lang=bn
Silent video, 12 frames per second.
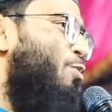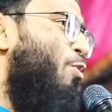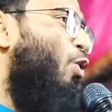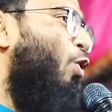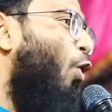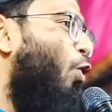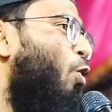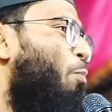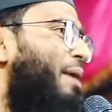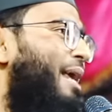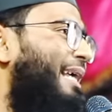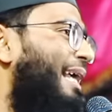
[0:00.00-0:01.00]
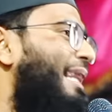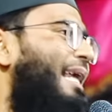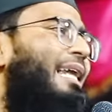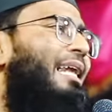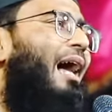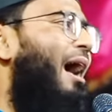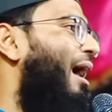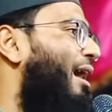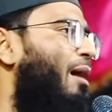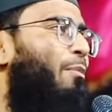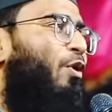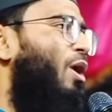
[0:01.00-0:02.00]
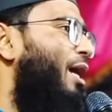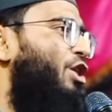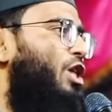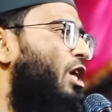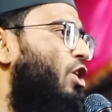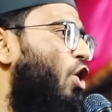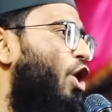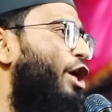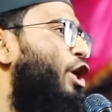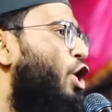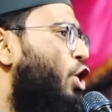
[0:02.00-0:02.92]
যুবক কোনো মেয়েকে দেখলে হারাম রিলেশন নয়